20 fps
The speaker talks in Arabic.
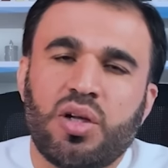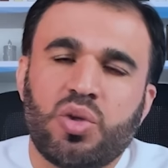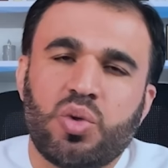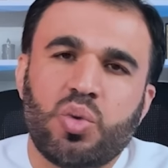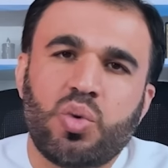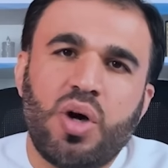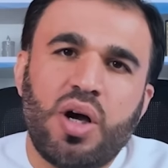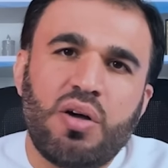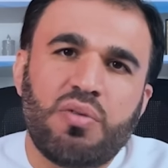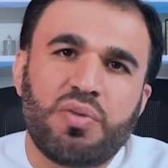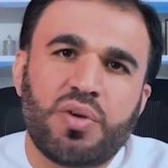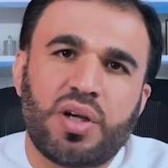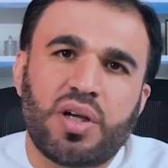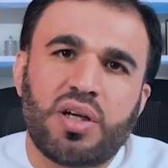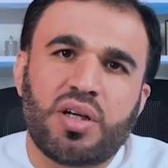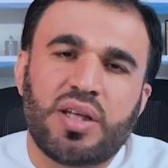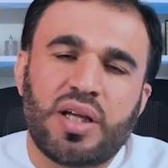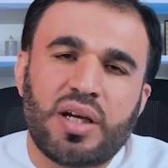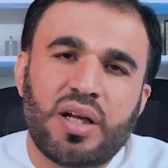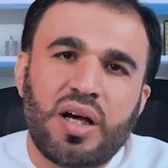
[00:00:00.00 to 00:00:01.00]
توافق
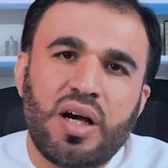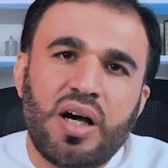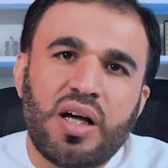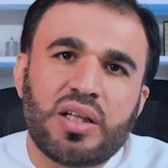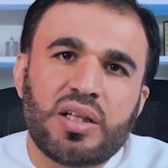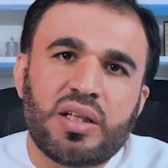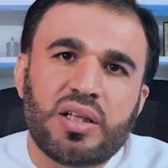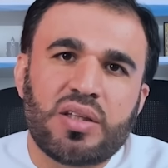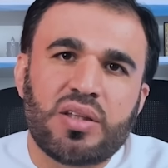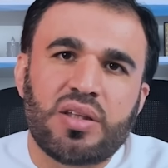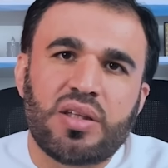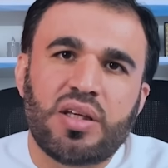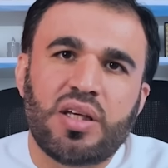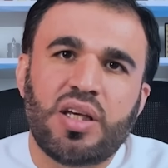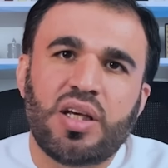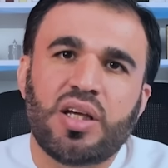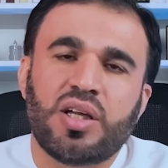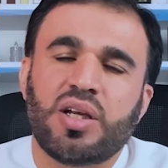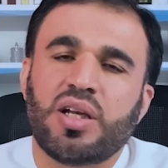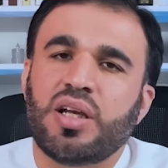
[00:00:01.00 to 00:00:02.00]
تنقاد
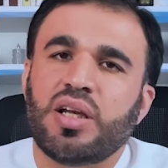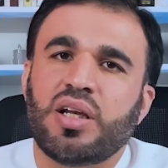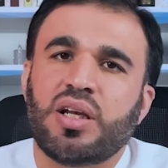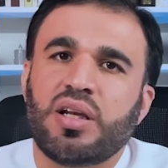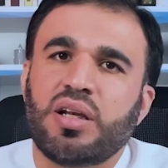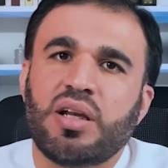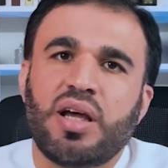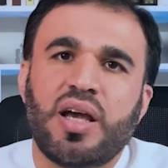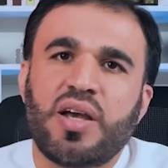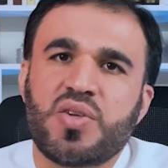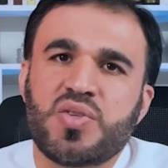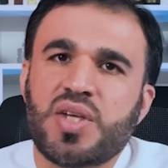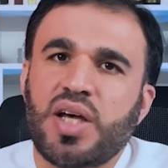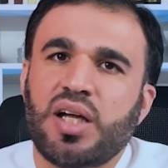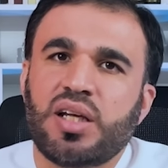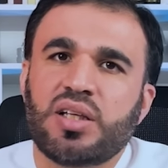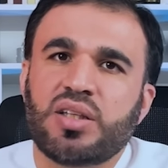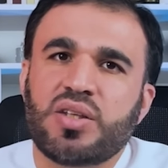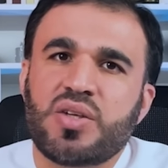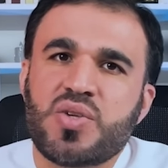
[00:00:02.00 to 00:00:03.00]
للدين لا
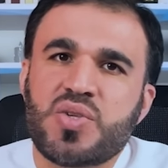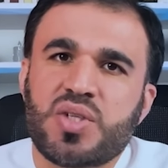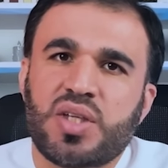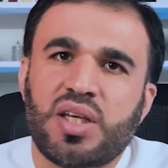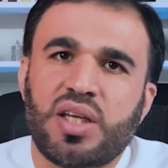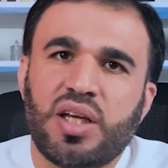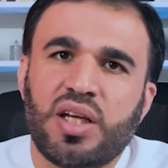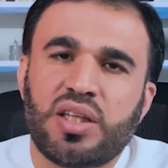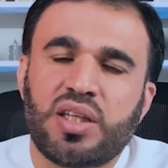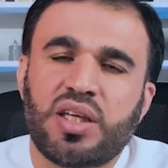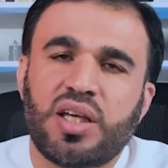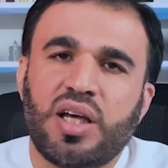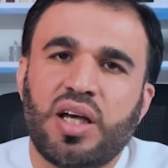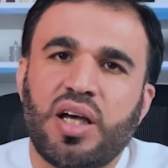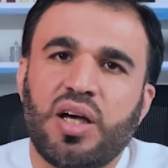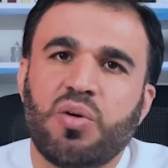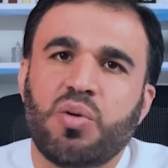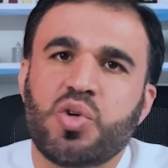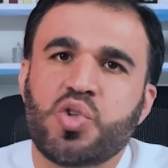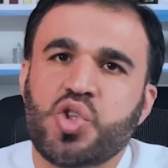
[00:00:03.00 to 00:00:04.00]
يسعى
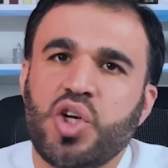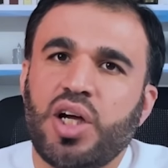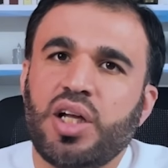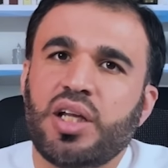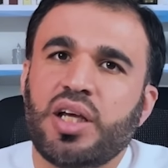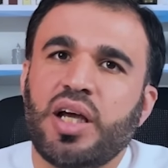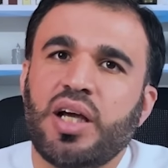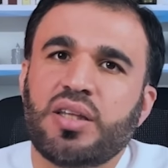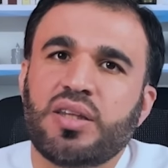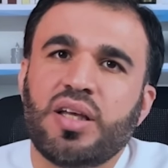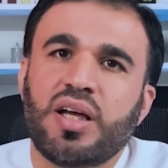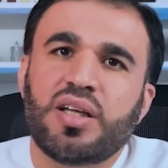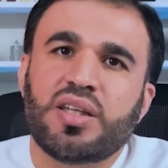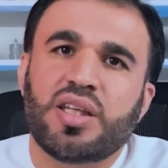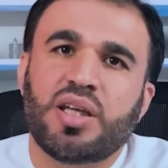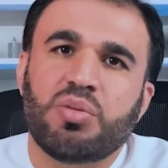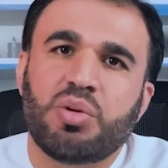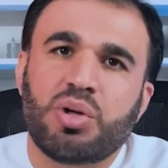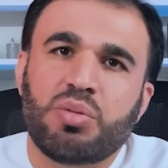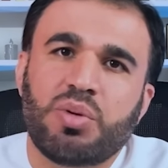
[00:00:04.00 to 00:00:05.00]
لتزكيتها وجعلها
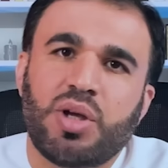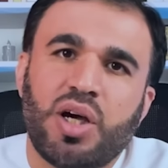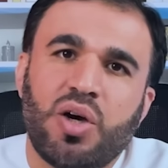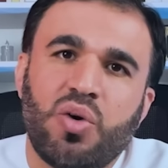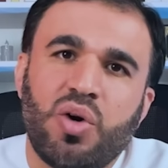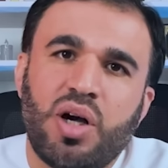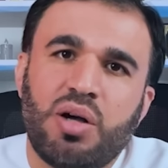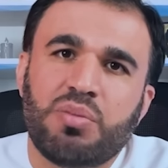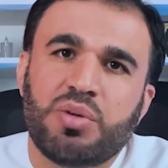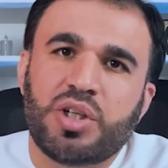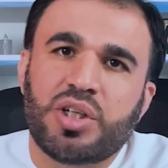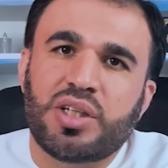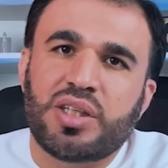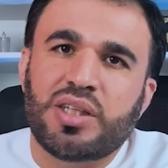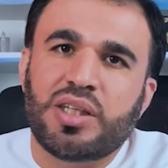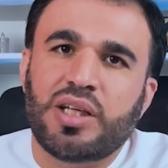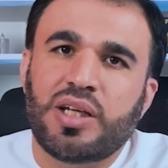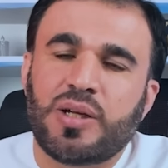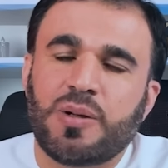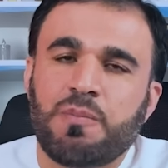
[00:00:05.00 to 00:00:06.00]
تأتمر بأوامر
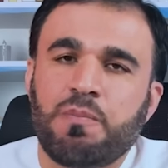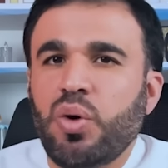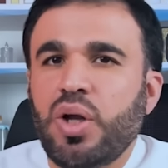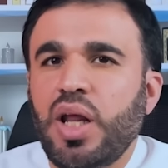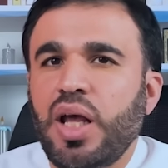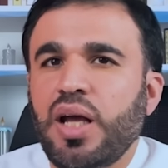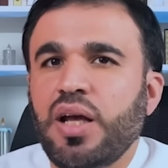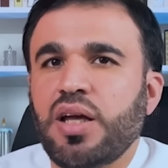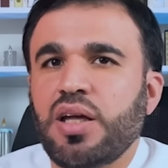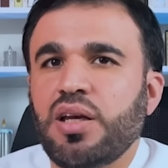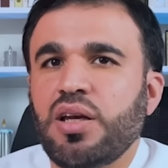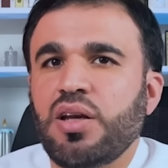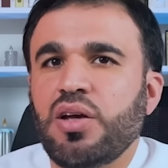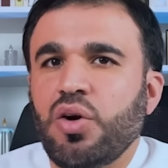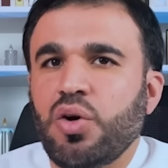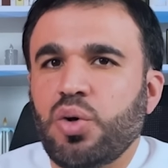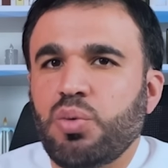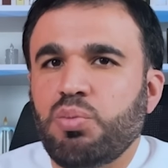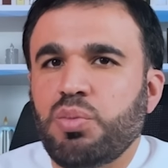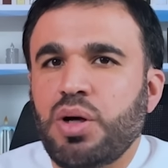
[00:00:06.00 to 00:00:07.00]
الدين ولكن
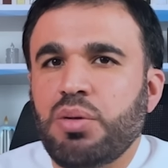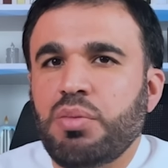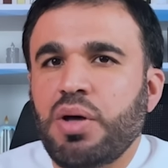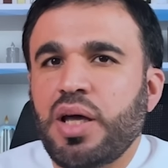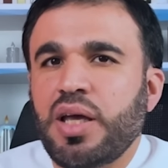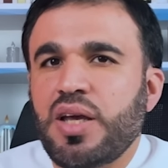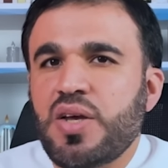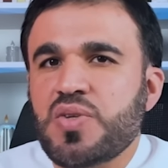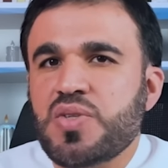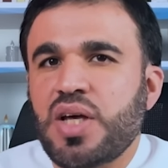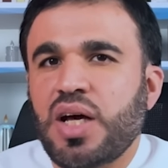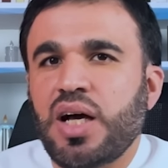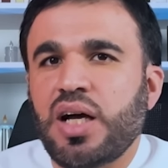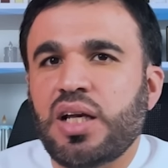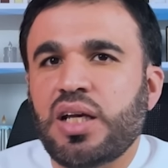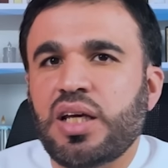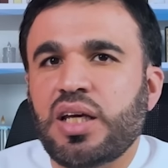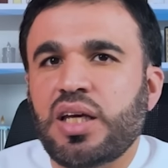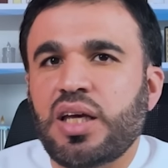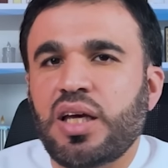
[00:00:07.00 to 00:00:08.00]
ربما يسعى
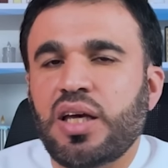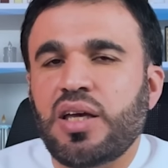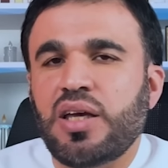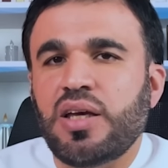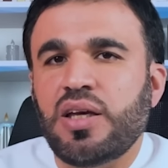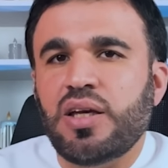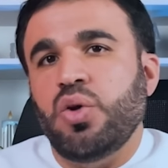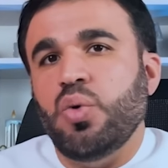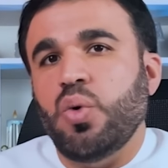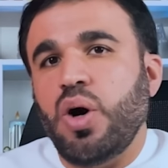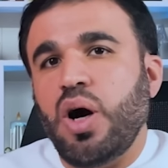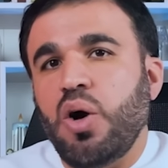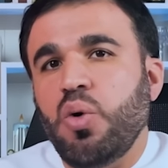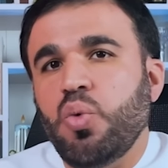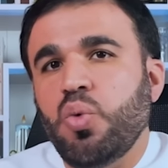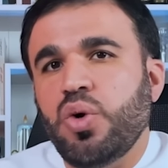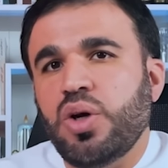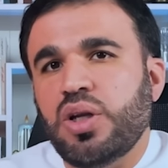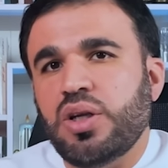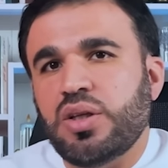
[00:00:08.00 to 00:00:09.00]
لكي
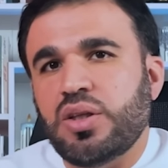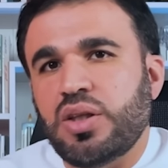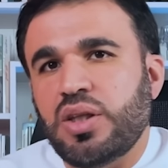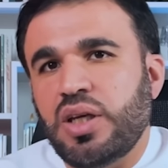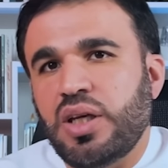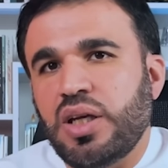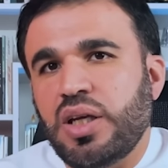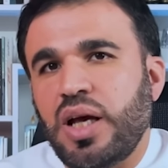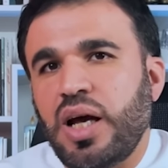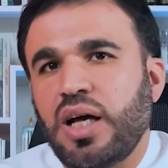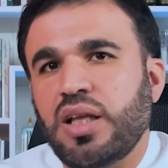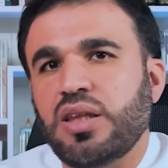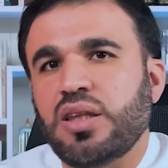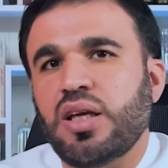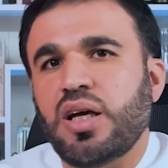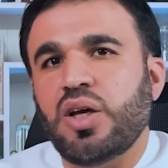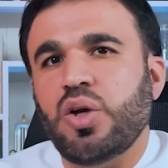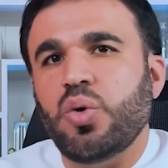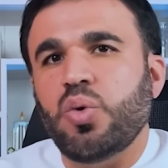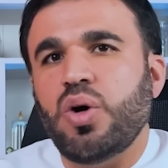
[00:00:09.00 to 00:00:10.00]
يؤول الدين
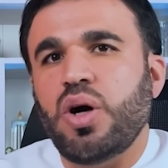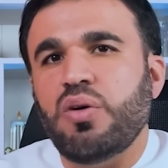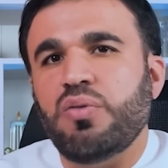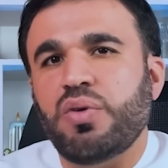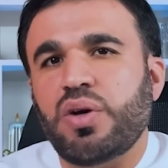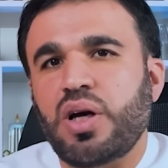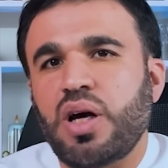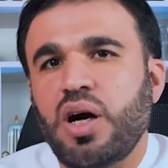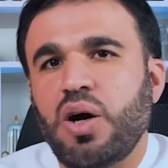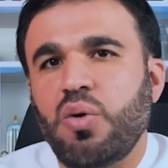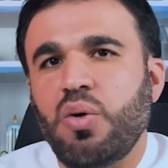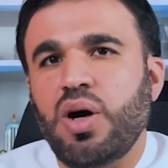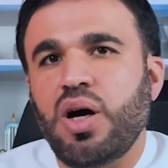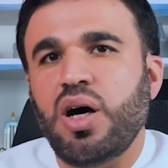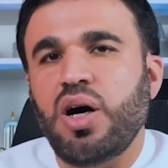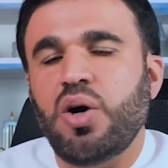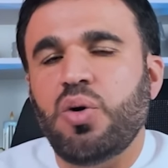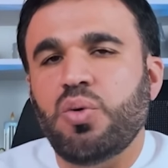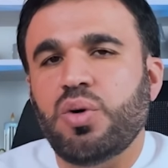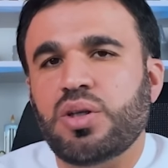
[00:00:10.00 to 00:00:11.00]
حتى يوافق
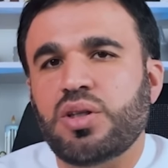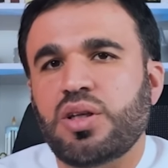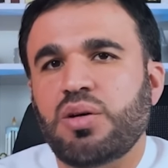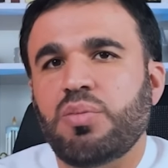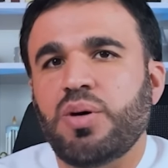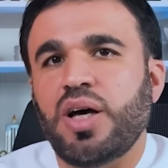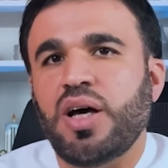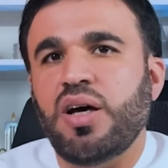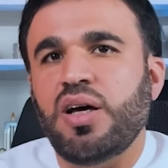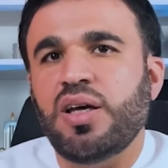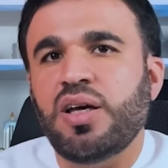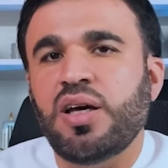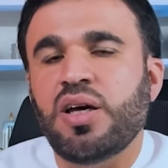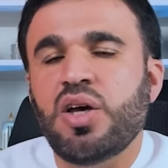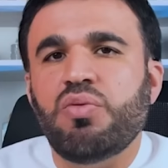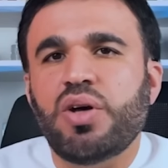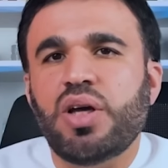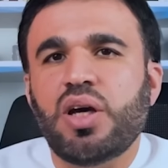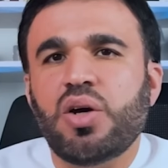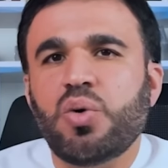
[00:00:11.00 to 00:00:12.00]
هواه وطباعه
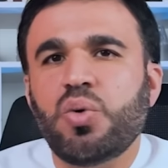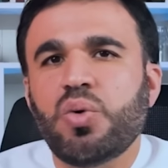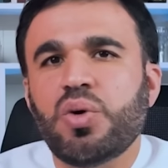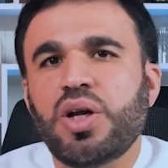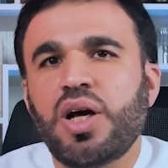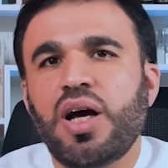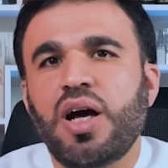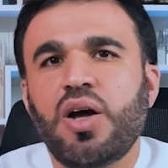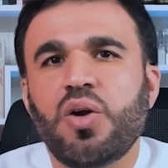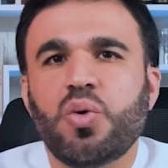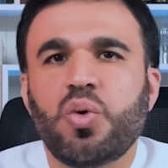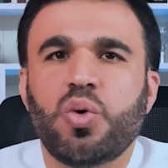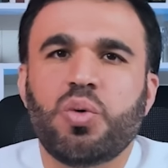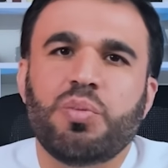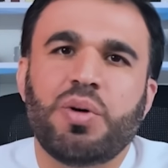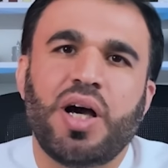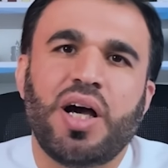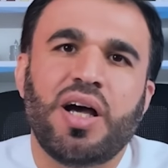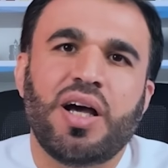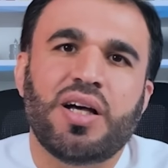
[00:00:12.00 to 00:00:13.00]
فيكون حاله
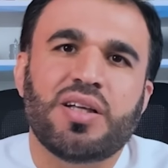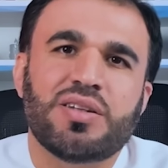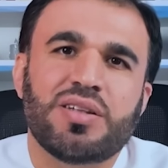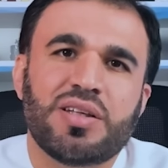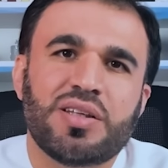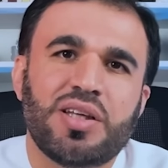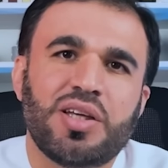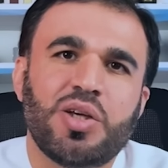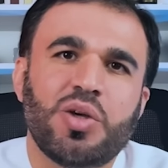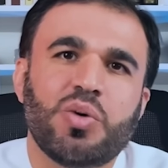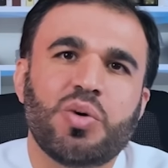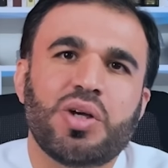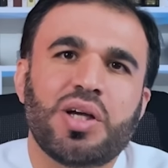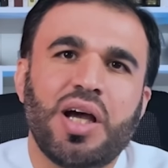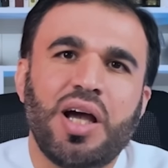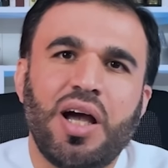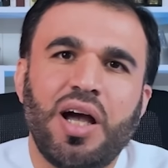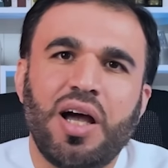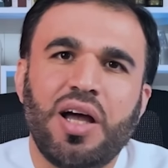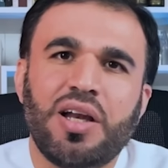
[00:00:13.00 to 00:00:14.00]
مع التدين
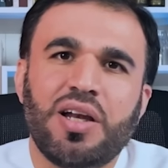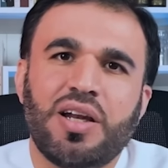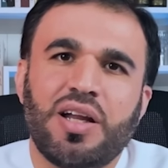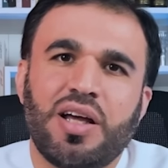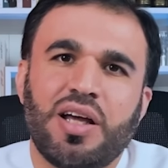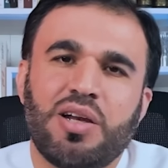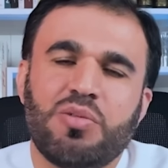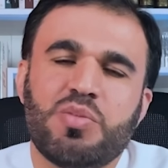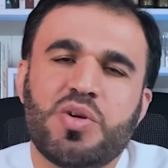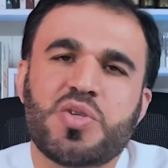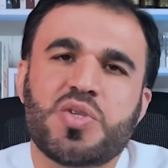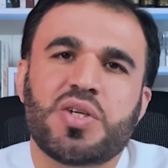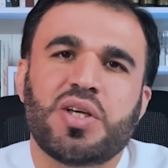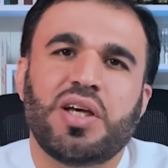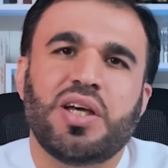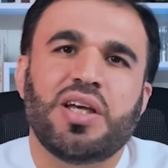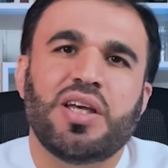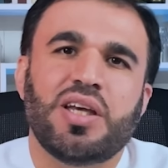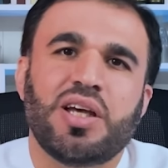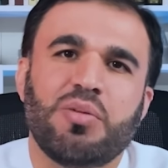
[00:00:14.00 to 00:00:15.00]
كحال
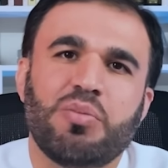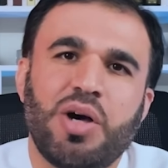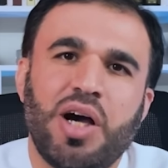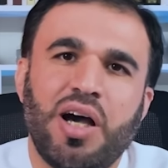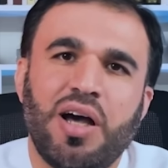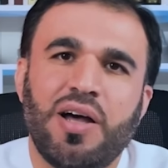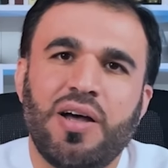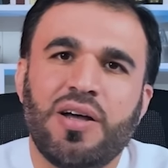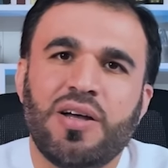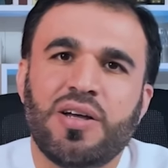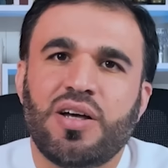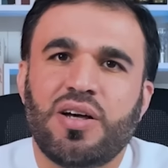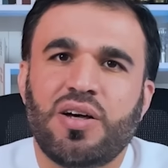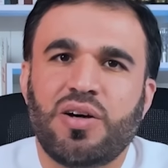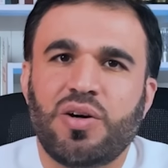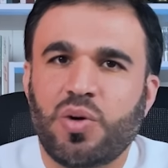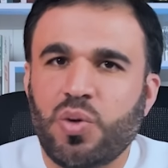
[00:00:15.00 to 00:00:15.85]
المسيحية مع آه،